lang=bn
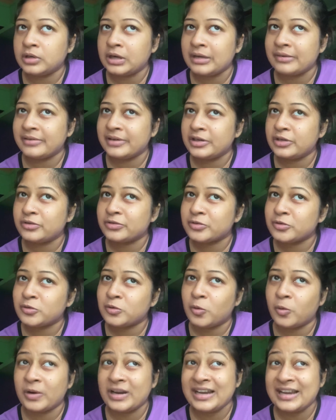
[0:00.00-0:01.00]
না ভিডিও
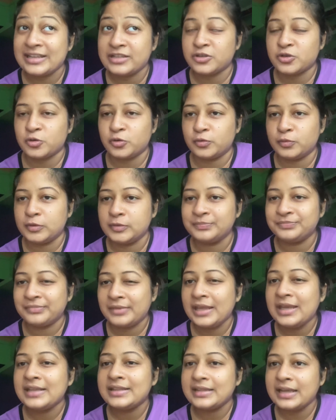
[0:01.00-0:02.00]
শ্যুট করে লাঞ্চ করব।
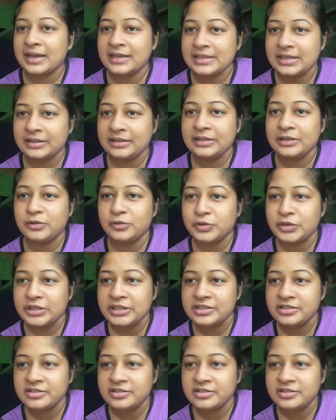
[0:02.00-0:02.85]
দেখা যাক কি করি